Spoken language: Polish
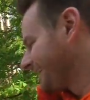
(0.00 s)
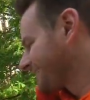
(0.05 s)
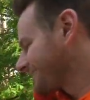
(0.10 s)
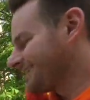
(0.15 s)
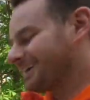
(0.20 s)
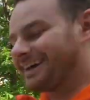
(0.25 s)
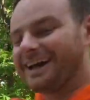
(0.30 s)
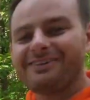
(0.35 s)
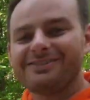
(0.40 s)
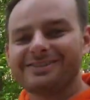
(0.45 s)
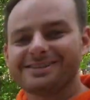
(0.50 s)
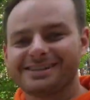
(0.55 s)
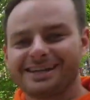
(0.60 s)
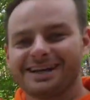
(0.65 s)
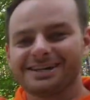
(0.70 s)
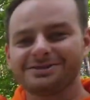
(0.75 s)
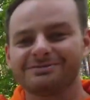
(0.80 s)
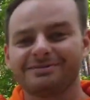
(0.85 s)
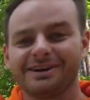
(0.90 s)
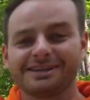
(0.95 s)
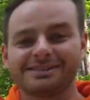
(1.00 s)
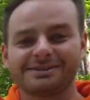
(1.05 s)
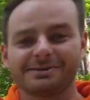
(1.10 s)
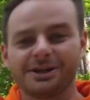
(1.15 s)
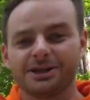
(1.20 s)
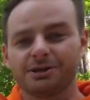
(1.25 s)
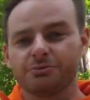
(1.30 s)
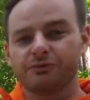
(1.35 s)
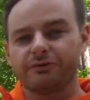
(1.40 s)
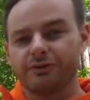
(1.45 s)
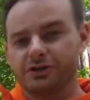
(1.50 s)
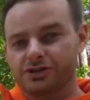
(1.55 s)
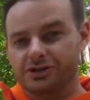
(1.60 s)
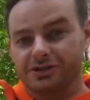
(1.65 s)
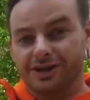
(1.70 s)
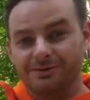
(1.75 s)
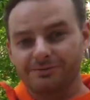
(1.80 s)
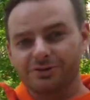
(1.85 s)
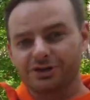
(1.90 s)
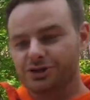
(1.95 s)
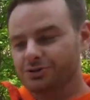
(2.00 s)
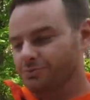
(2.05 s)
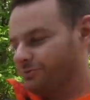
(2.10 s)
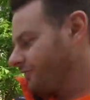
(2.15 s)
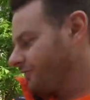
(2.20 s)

Czyli Gabryś, za każdym razem, kiedy mówisz nie, musisz